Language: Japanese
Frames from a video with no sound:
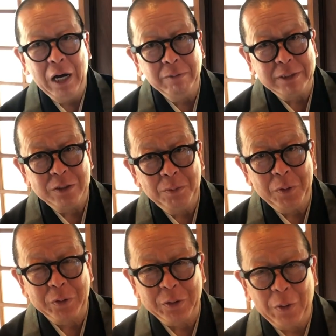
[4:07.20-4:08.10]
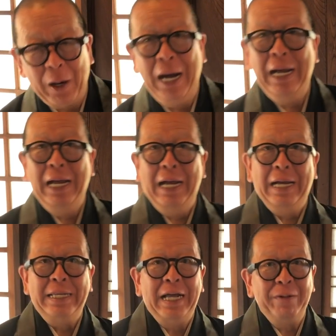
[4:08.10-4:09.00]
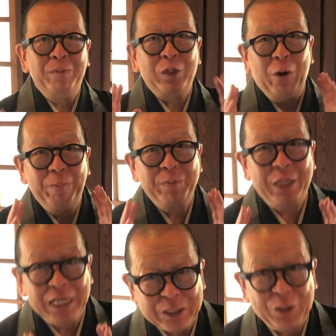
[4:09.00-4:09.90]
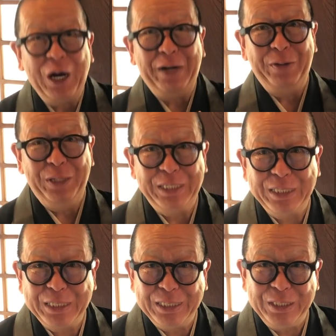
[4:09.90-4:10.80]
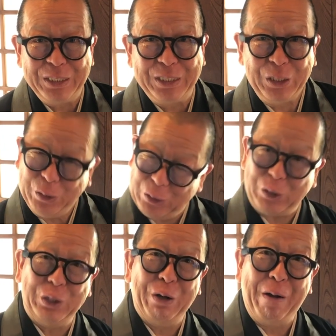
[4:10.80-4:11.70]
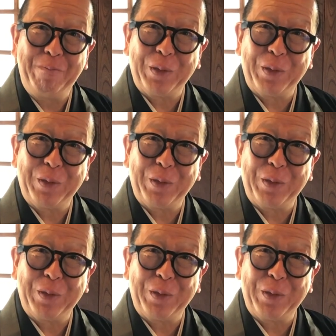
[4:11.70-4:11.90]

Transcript: うちの目標はなんとテイストがあるんです浄土宗でははい